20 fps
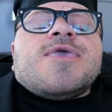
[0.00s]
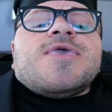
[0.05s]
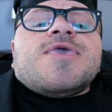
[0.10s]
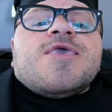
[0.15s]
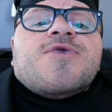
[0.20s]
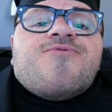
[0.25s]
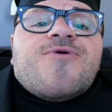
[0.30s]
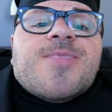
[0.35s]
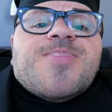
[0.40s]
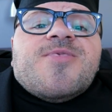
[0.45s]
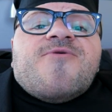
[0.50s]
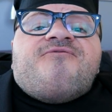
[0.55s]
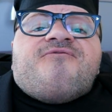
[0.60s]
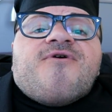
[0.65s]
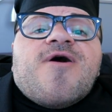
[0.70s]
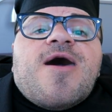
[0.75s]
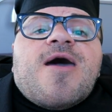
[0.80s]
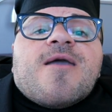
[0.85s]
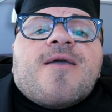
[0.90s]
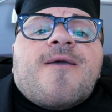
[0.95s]
Ich werde die
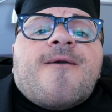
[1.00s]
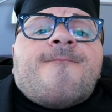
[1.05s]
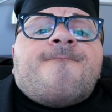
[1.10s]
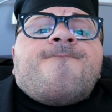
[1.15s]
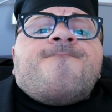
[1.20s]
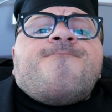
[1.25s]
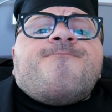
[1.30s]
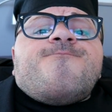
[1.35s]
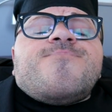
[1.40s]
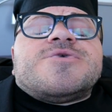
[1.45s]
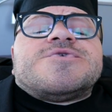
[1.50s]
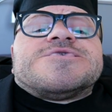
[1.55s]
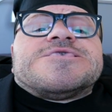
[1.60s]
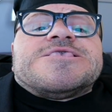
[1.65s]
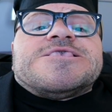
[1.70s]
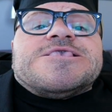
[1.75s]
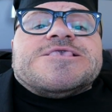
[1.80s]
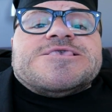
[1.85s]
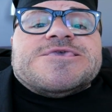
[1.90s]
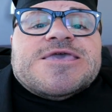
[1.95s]
Fragen bis
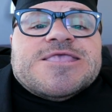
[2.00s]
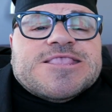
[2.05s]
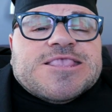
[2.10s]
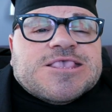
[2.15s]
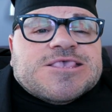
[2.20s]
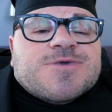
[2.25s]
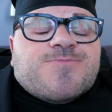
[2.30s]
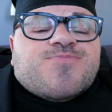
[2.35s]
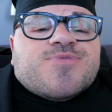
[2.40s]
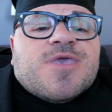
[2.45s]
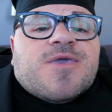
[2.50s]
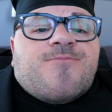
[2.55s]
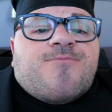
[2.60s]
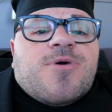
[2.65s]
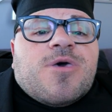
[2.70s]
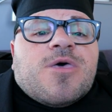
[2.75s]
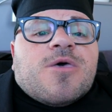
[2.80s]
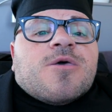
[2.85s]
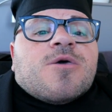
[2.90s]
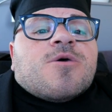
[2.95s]
10.
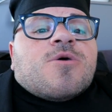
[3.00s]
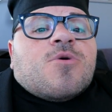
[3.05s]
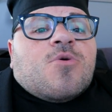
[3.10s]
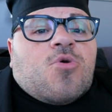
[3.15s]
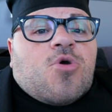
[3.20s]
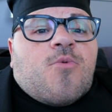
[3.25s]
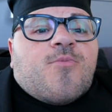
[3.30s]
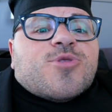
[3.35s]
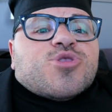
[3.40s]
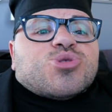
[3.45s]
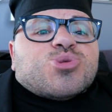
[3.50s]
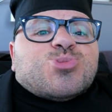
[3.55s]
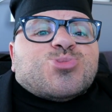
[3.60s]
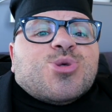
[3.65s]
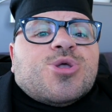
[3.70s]
September, kommenden